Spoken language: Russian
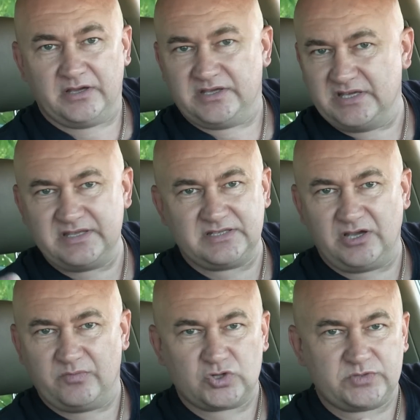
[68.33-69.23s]
Э, я не
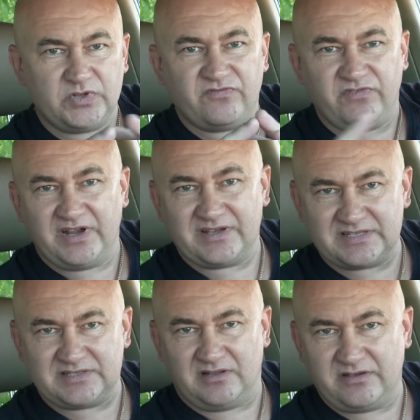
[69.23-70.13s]
знаю, может быть вы,
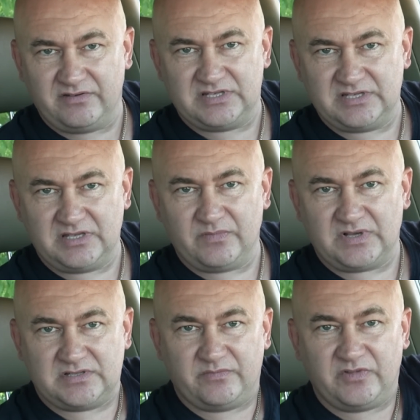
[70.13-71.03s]
когда сталкиваетесь с этим
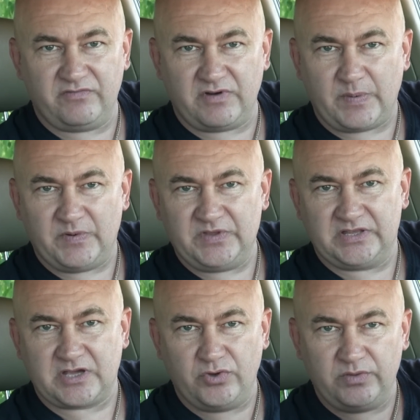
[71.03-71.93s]
маслом, и вам
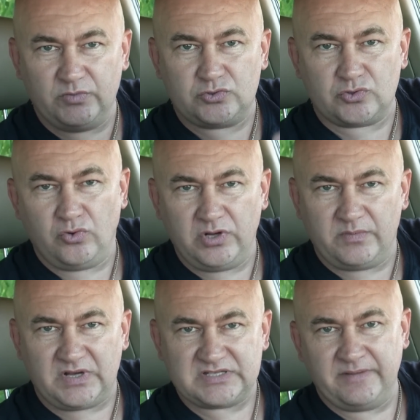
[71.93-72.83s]
попадает какое-нибудь другое
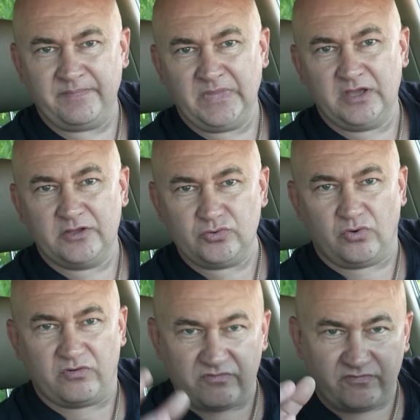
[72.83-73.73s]
масло,
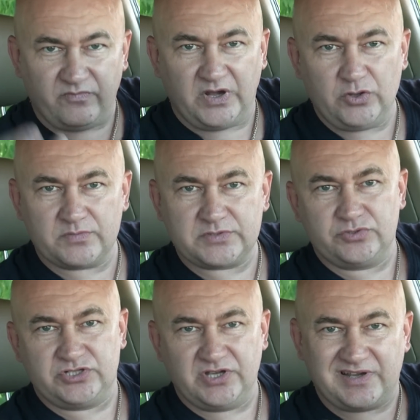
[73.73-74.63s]
но в моем
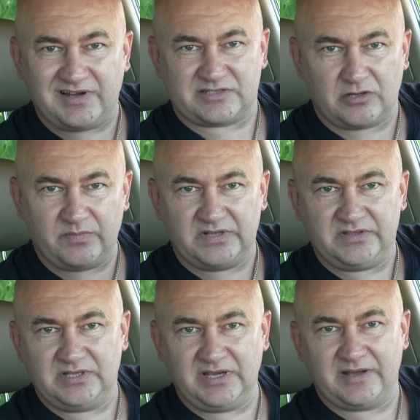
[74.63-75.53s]
случае Castrol
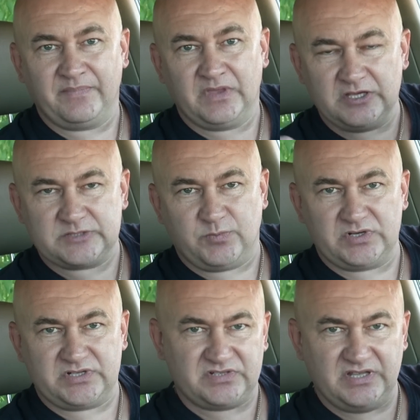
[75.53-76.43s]
Magnetec
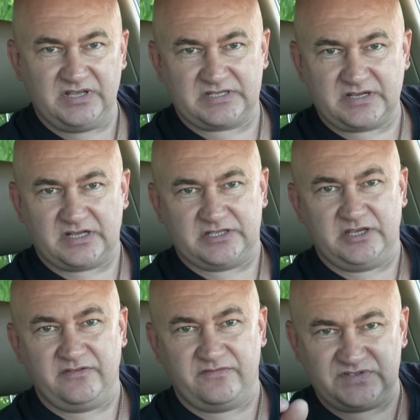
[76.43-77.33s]
использовался несколько раз
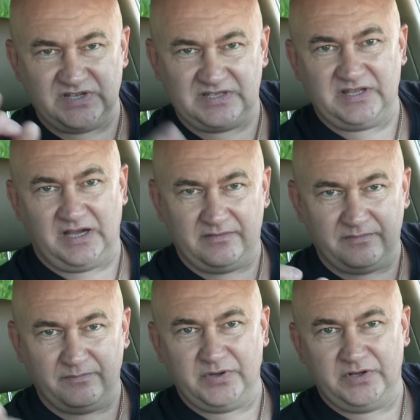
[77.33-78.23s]
и всегда
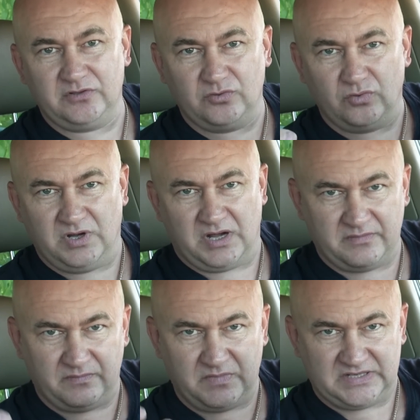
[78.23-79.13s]
был
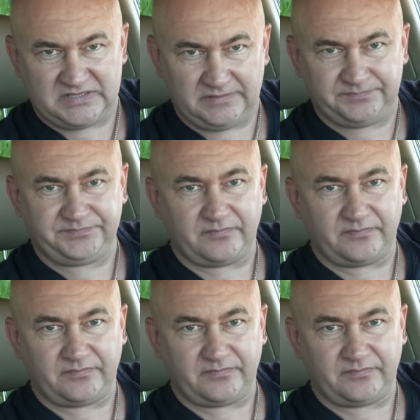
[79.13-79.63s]
угар масла.